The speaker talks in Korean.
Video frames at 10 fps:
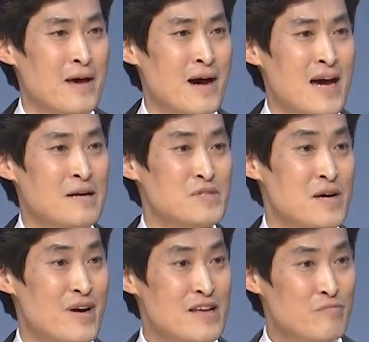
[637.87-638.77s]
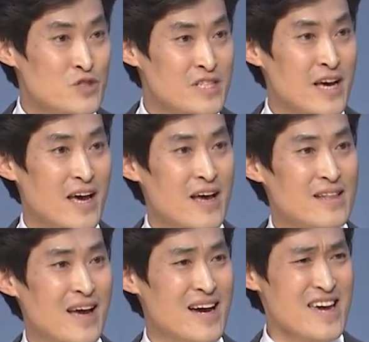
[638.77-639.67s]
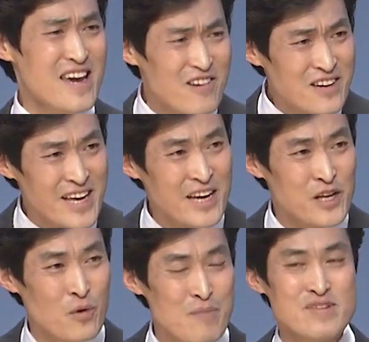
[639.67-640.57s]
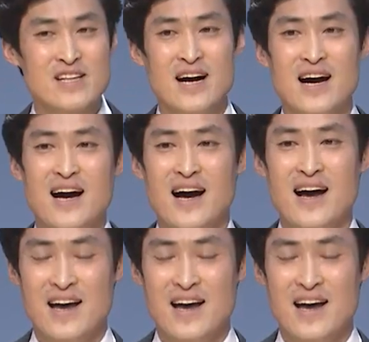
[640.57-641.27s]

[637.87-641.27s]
하나님 제발 이 문제 내가 이렇게 기도합니다.